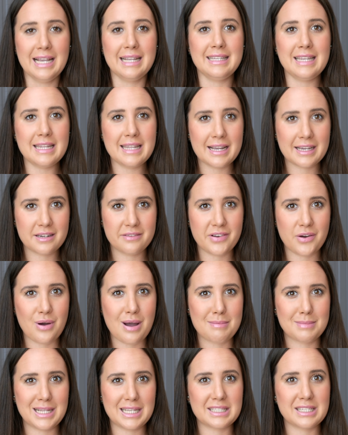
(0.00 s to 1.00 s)
Nie
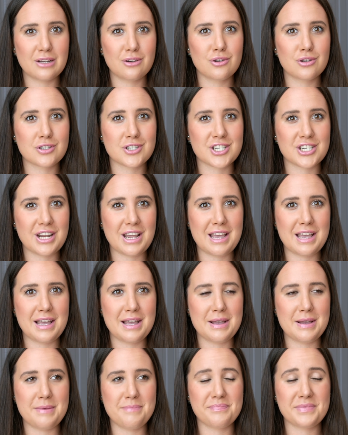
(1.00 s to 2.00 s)
nagrywałam, dlatego że
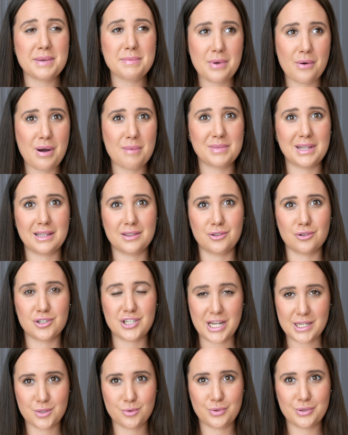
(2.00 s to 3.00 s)
nie miałam na to
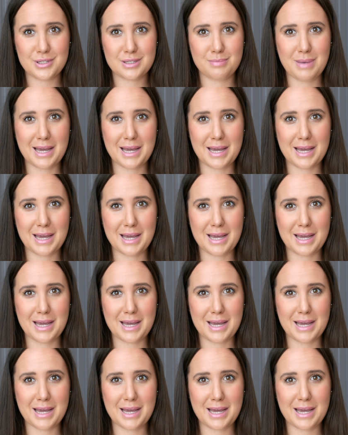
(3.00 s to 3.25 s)
czasu. To jest